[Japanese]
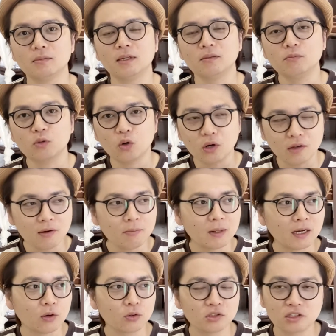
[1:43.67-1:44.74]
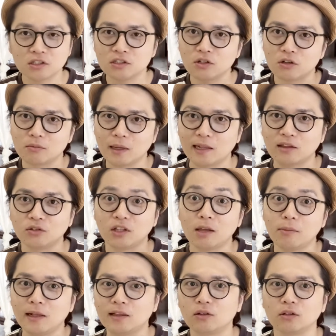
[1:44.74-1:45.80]
まあ、これはまあ個人によるメリット、
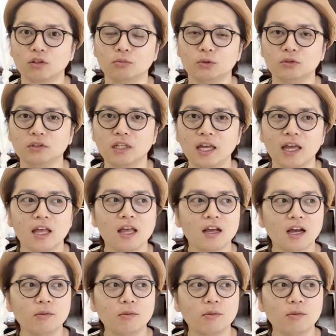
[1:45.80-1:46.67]
デメリットだと思うんで、